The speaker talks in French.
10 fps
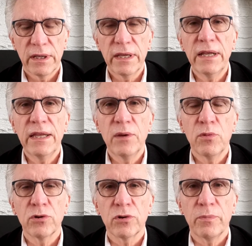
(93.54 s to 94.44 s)
Il
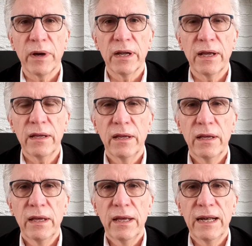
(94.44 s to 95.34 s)
démontre par là
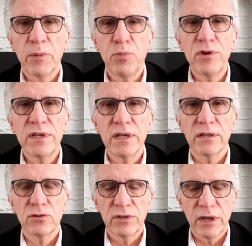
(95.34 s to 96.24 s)
la
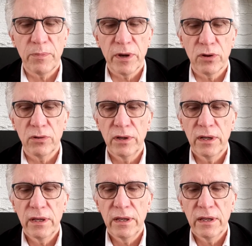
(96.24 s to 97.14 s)
puissance de sa parole
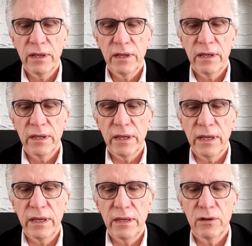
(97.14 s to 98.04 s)

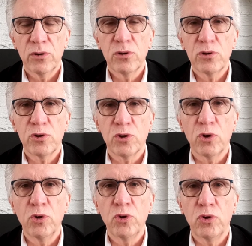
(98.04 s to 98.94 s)
et
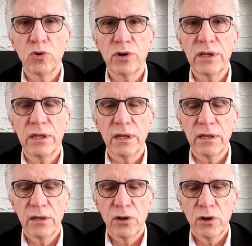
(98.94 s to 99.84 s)
son
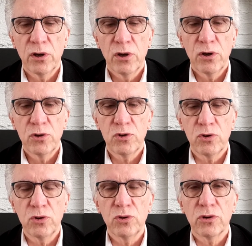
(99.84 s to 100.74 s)
autorité
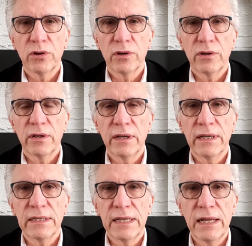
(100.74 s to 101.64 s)
sur
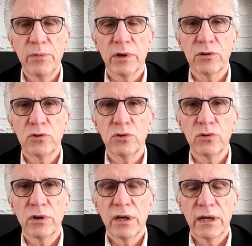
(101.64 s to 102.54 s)
les éléments,
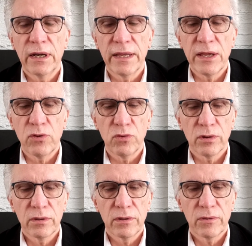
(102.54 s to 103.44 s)
sur la nature.
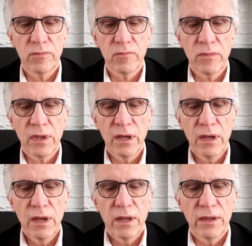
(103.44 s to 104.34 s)

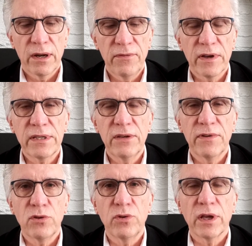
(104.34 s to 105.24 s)
Dans les versets
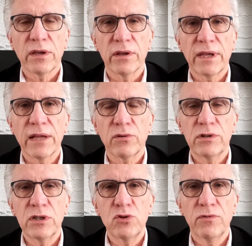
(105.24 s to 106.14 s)
28 à 34,
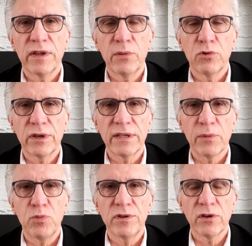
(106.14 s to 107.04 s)
Jésus va démontrer sa
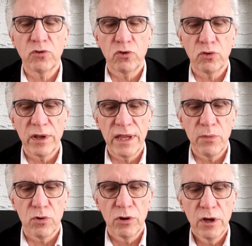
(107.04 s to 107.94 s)
puissance sur les
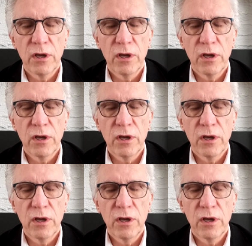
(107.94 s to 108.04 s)
démons.